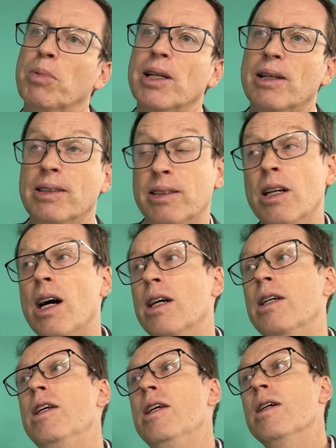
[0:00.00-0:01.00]
para
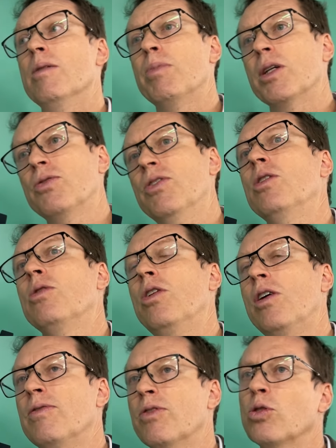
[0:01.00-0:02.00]
cigarrinha, para
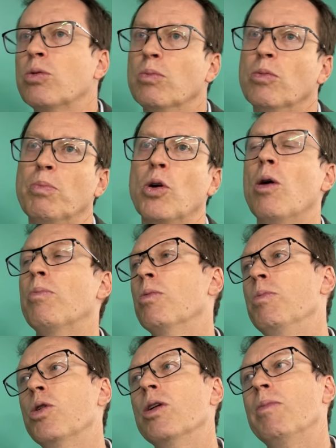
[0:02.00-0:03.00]
esfenófilos, o próprio
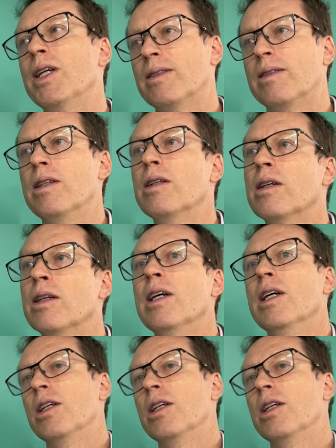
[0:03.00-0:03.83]
bionematicida,